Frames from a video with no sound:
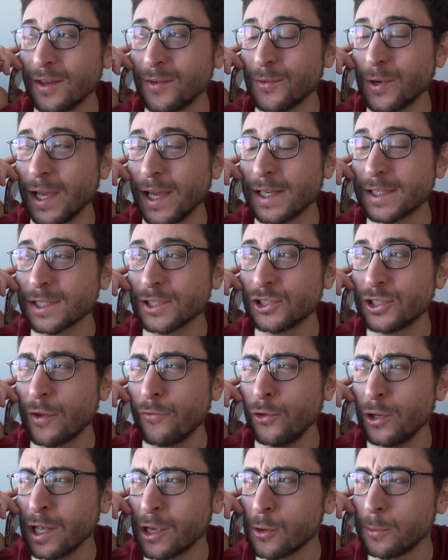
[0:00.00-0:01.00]
Ouais, est-ce que j'ai
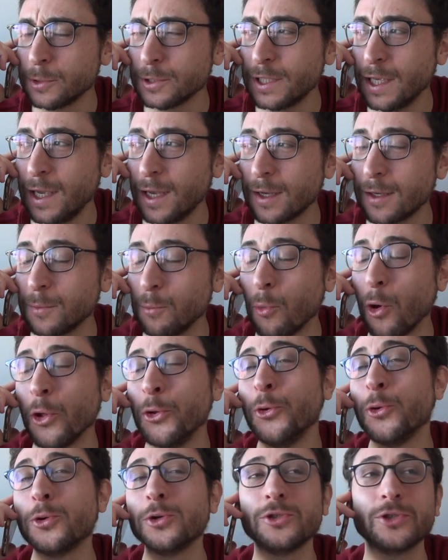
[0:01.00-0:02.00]
vu les commentaires Bon,
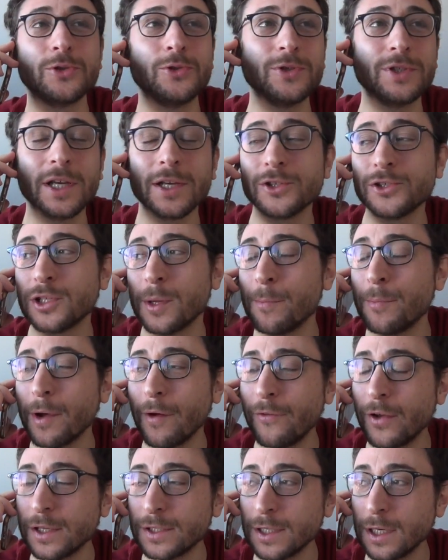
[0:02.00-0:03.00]
non, tu sais que j'aime
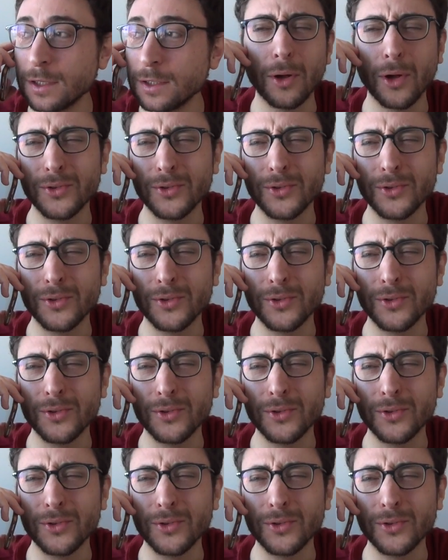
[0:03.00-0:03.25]
pas faire ça.